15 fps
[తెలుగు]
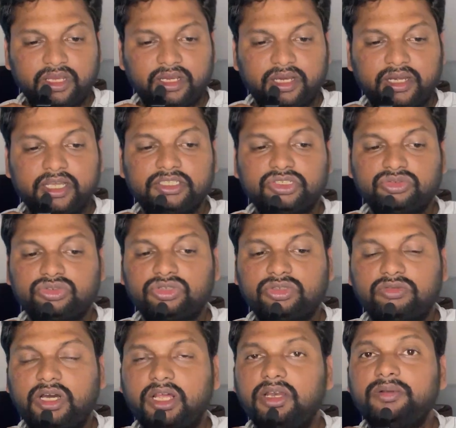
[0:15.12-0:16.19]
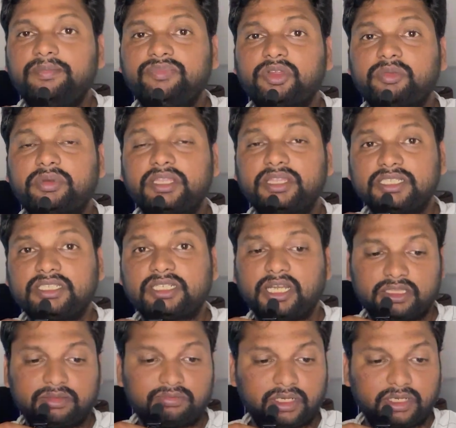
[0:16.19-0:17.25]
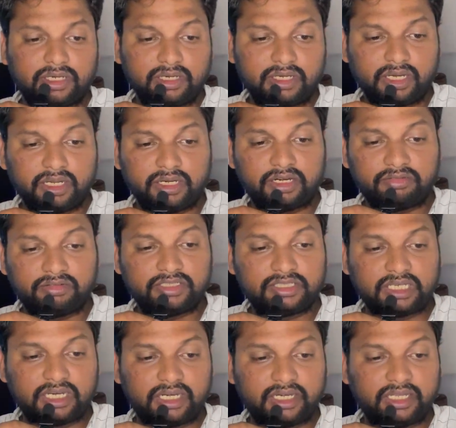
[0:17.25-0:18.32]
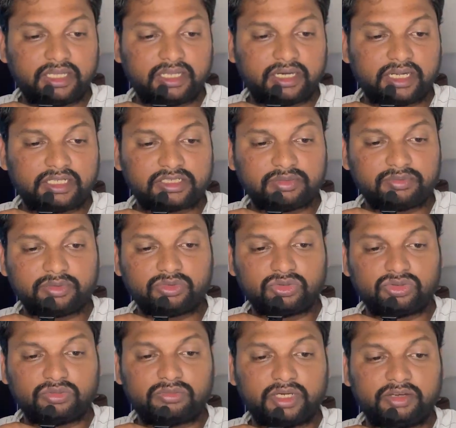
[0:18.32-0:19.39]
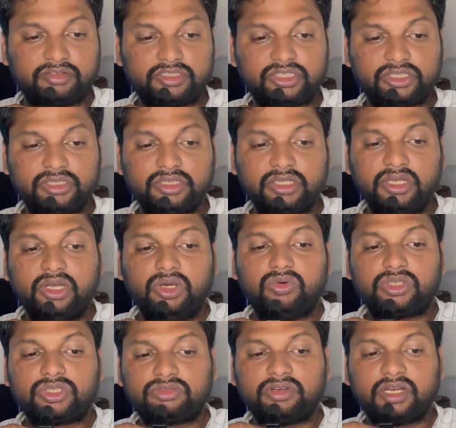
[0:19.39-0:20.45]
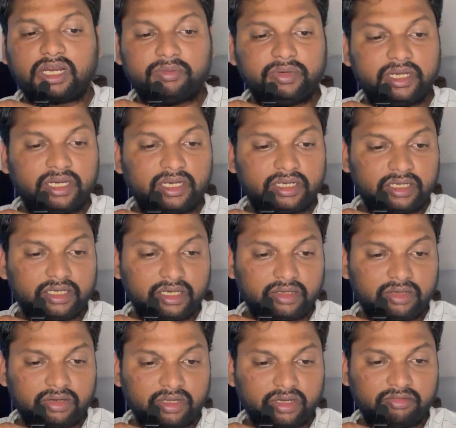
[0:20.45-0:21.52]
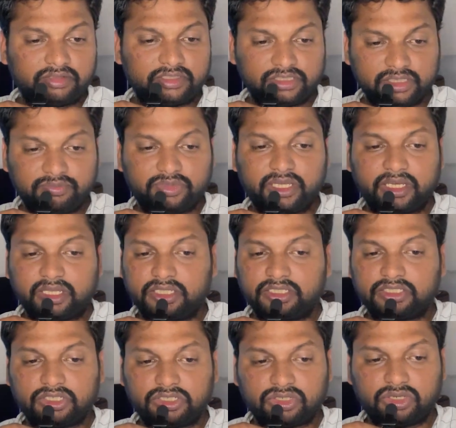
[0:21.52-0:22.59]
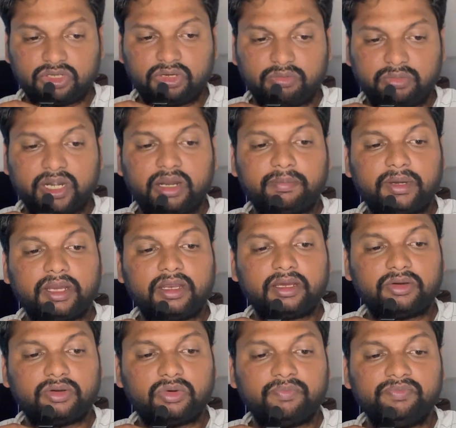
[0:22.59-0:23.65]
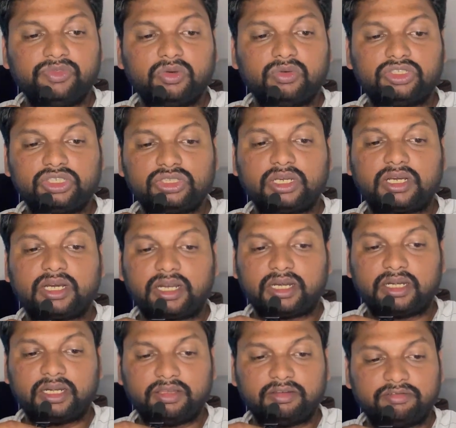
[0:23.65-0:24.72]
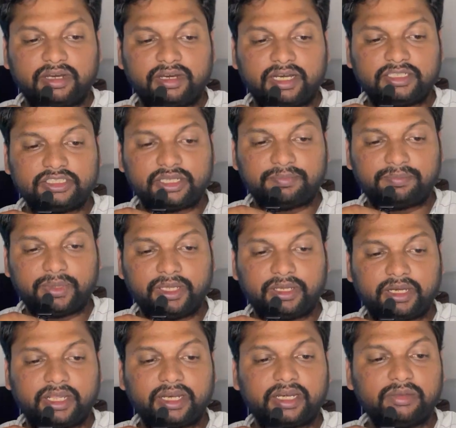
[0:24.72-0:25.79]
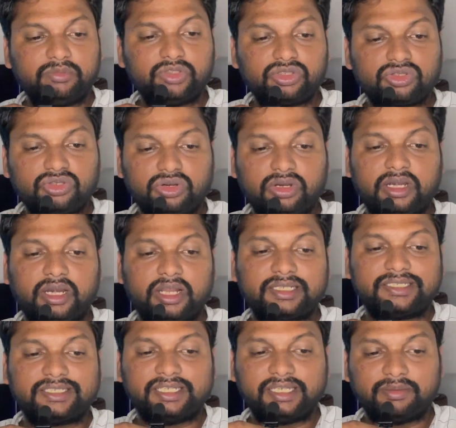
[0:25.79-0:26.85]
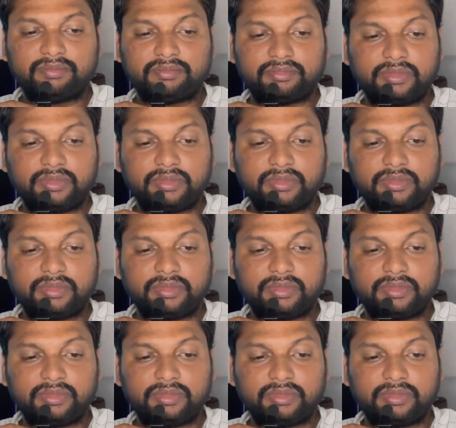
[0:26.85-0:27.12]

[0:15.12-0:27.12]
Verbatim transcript: గణేష్ ఉత్సవాలను ప్రతిష్టాత్మకంగా నిర్వహించాలని రాష్ట్ర ప్రభుత్వం భావించి ఉత్సవ కమిటీలన్నింటికి కూడా విజ్ఞప్తి ఏదైతే చేసాయో మండపాలకు ఉచిత కరెంట్ ఇవ్వాలని చెప్పి నిర్ణయం తీసుకున్నట్లుగా సీఎం